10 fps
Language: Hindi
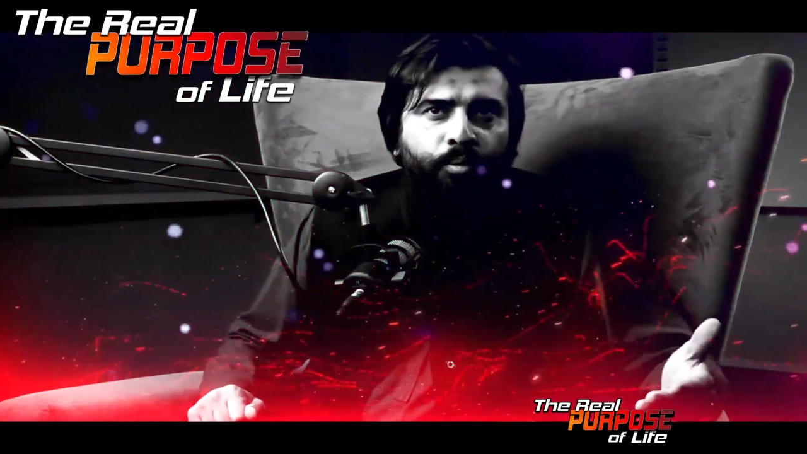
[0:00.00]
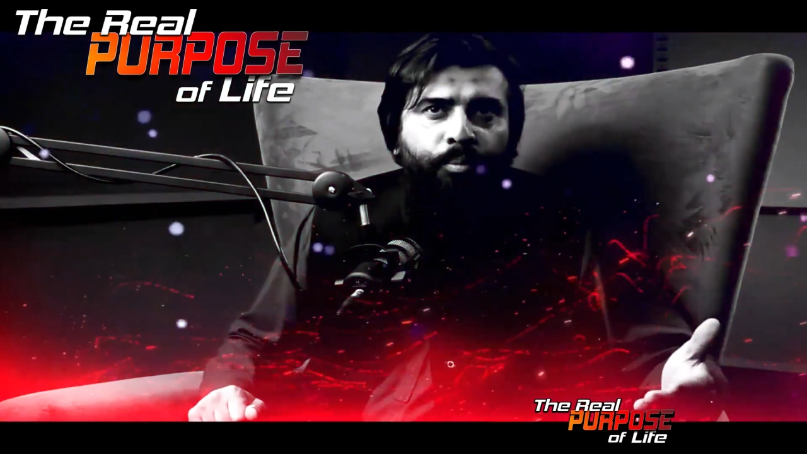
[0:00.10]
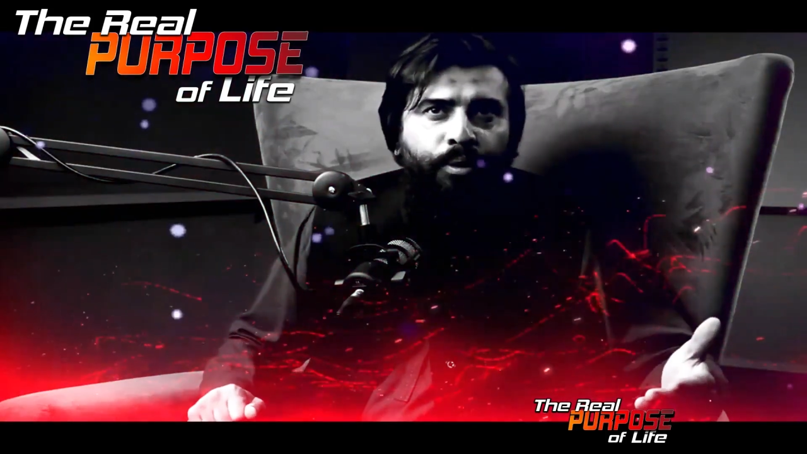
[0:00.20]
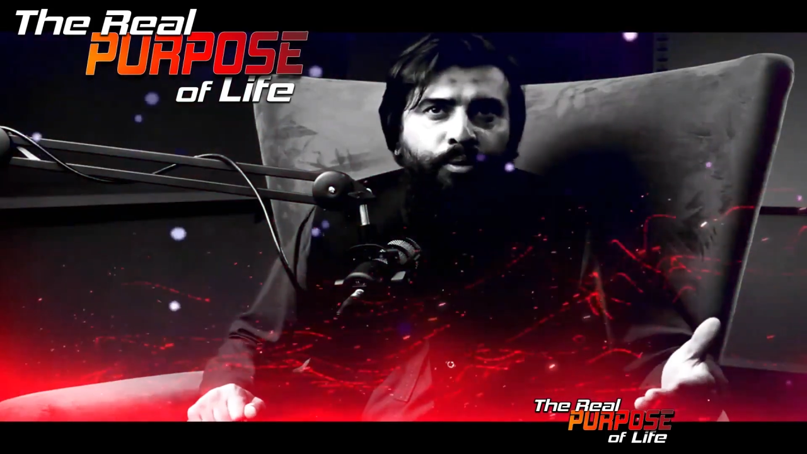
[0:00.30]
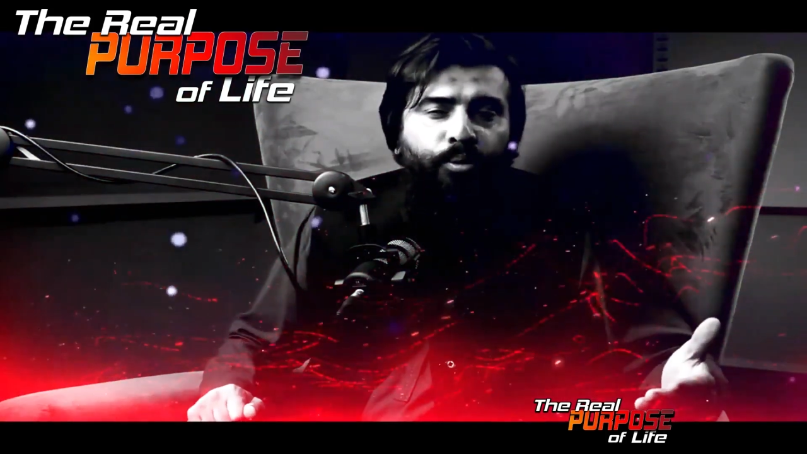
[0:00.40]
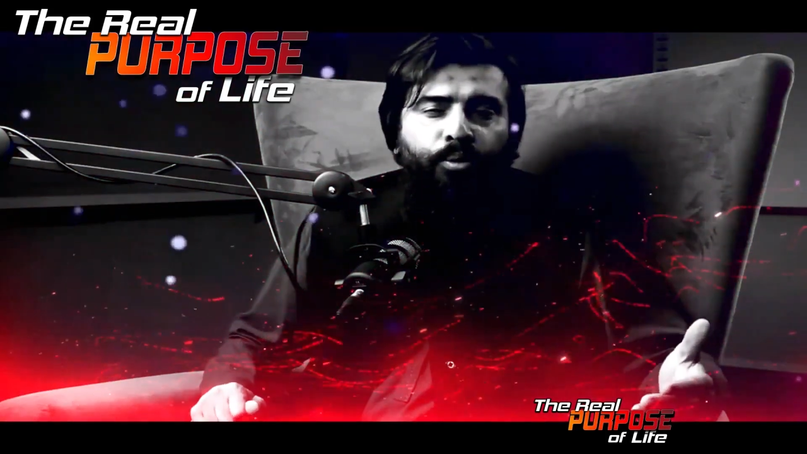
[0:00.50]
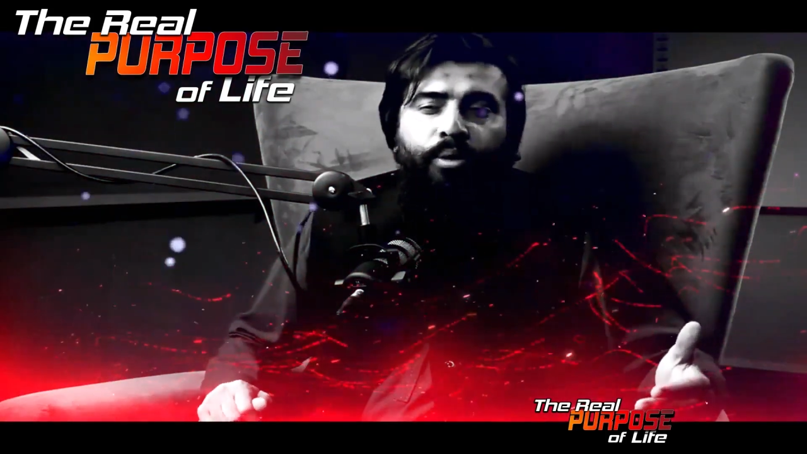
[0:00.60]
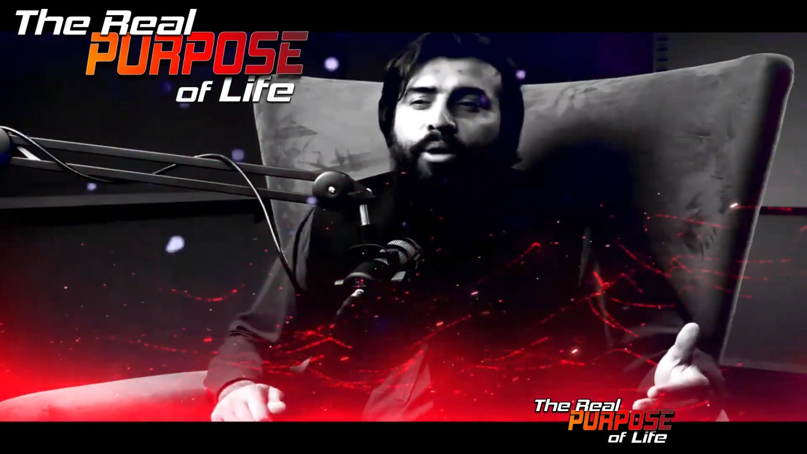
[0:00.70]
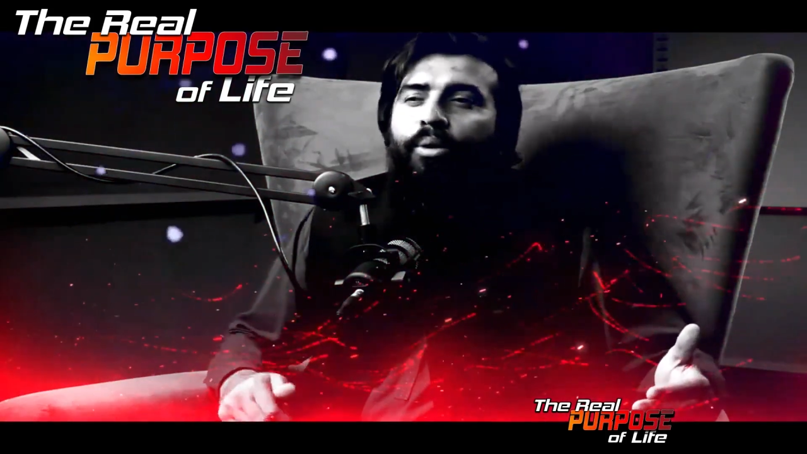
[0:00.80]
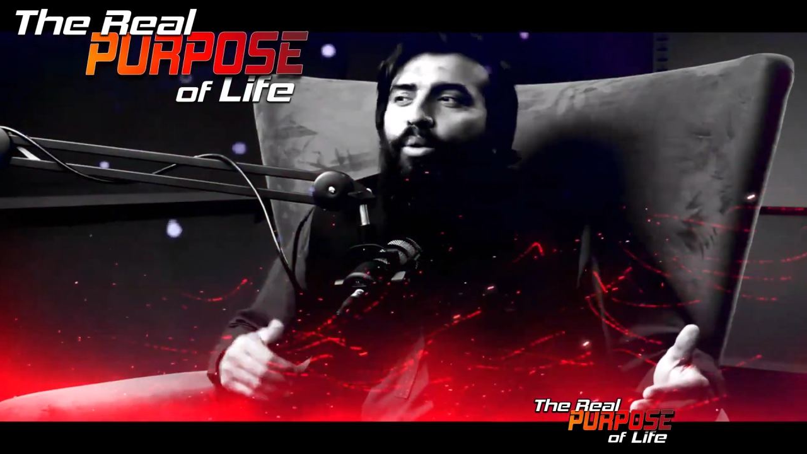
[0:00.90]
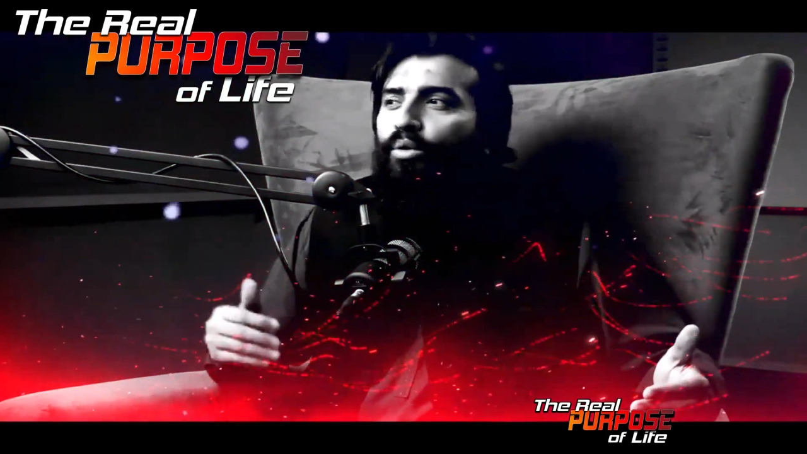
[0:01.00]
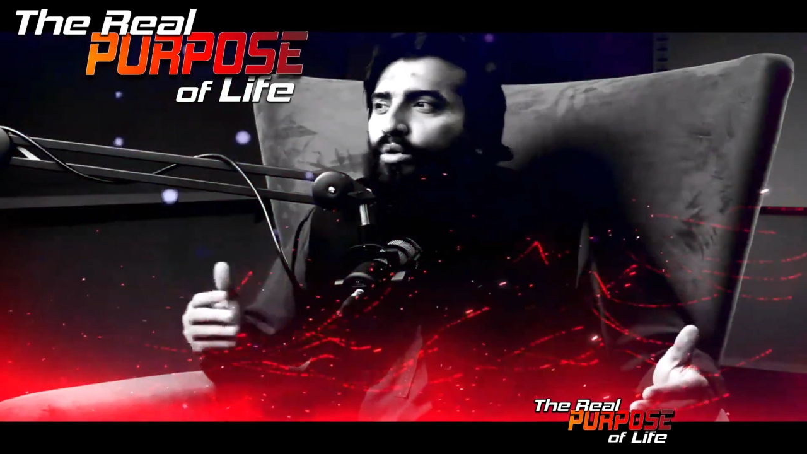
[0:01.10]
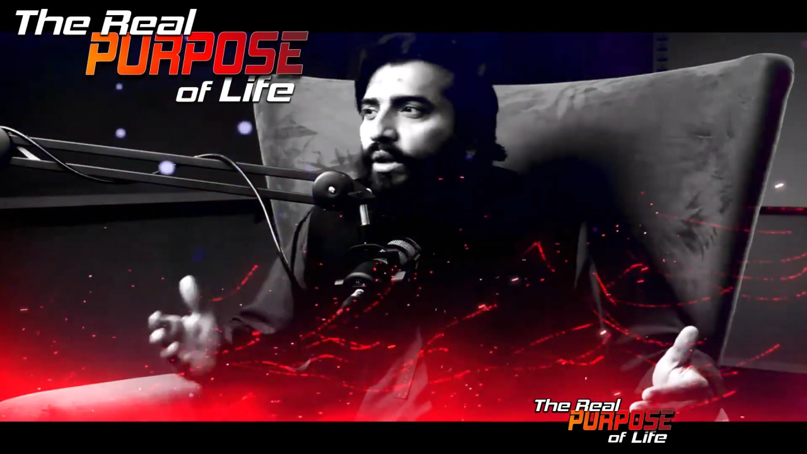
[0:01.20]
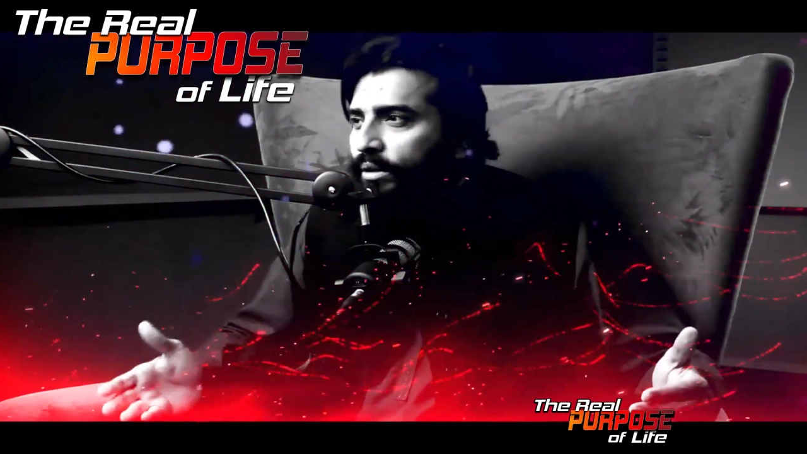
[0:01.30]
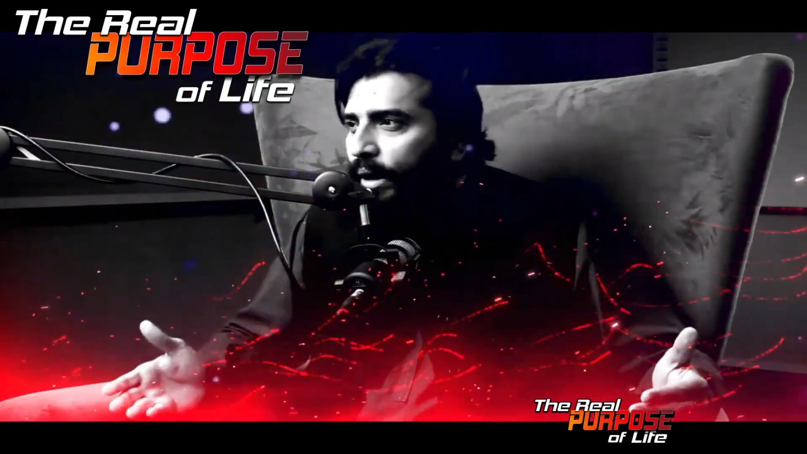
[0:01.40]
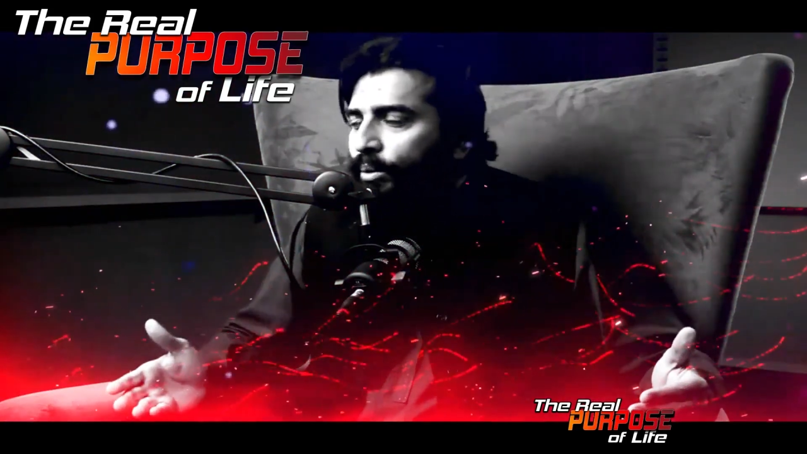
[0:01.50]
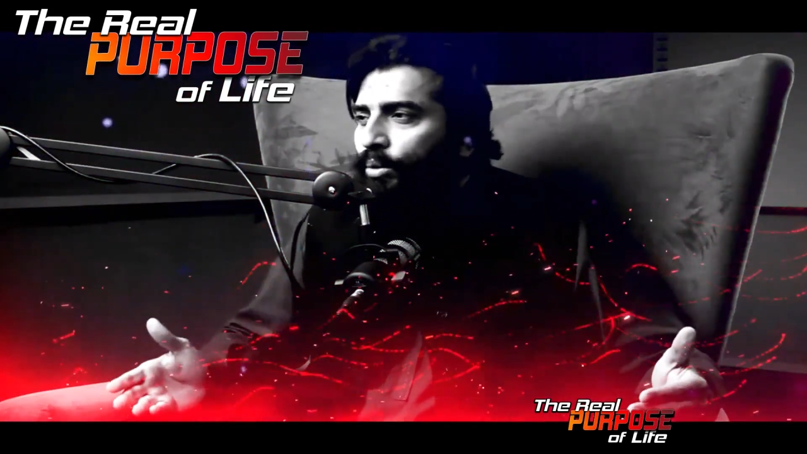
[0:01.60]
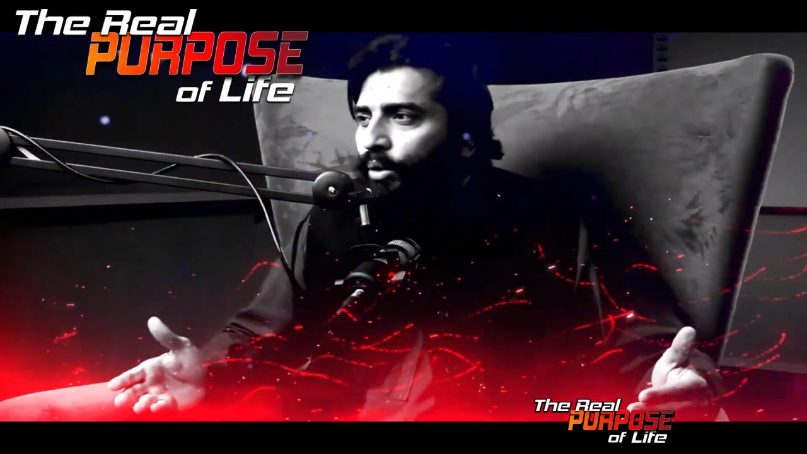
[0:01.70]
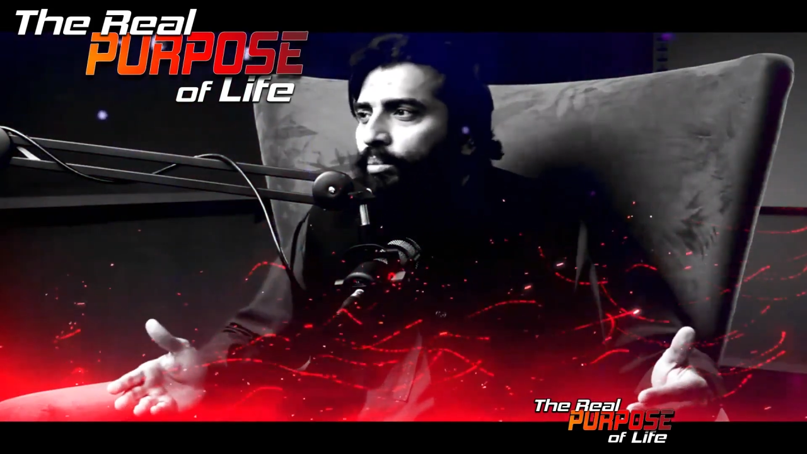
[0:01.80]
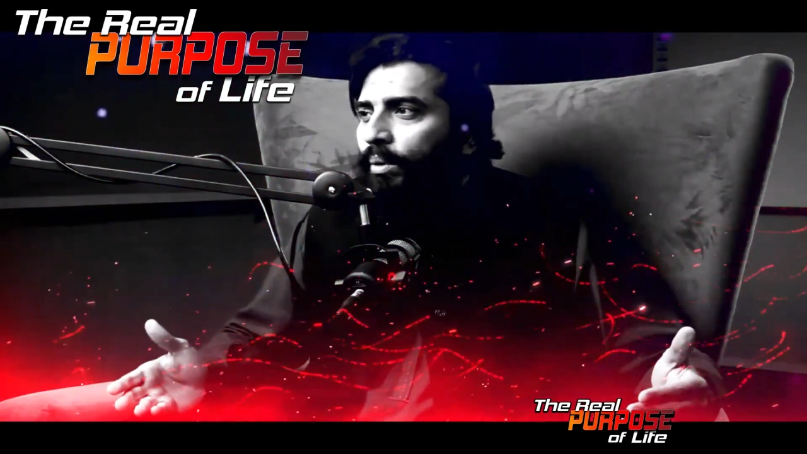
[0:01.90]
और पहलू हो हो सकता है
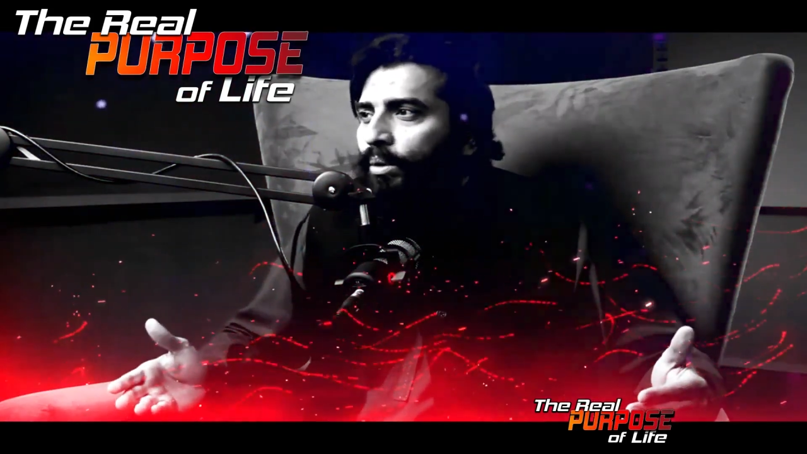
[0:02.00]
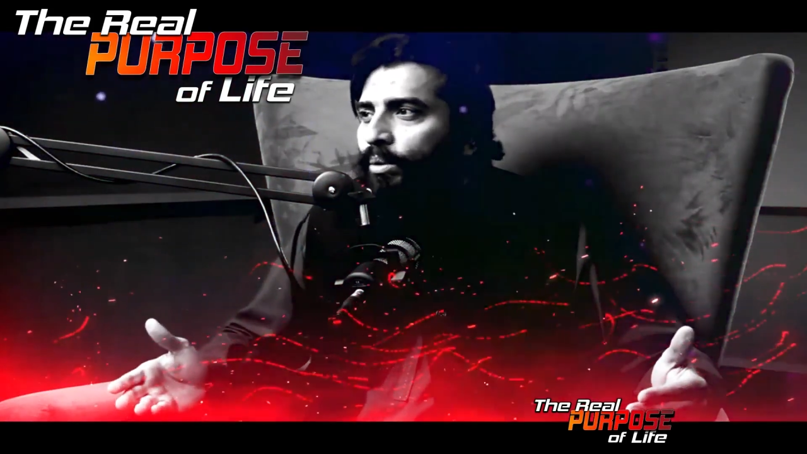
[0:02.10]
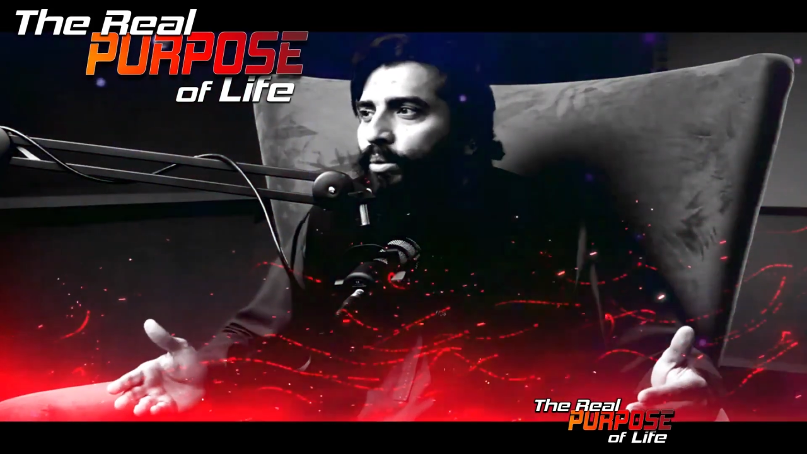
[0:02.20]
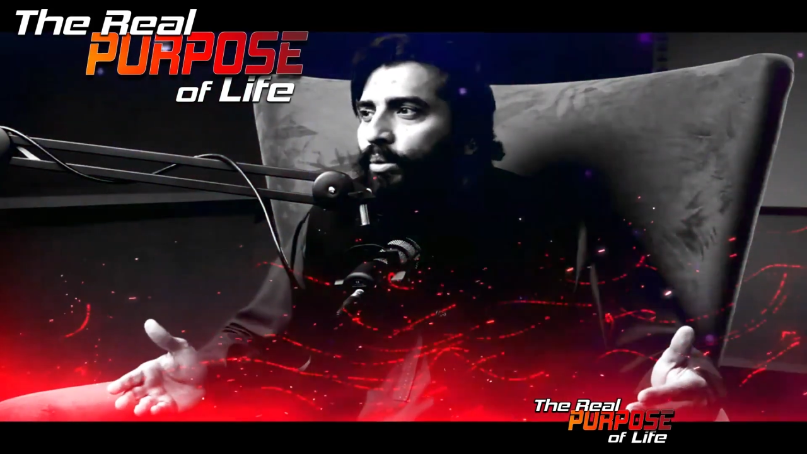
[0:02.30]
कोई और पहलू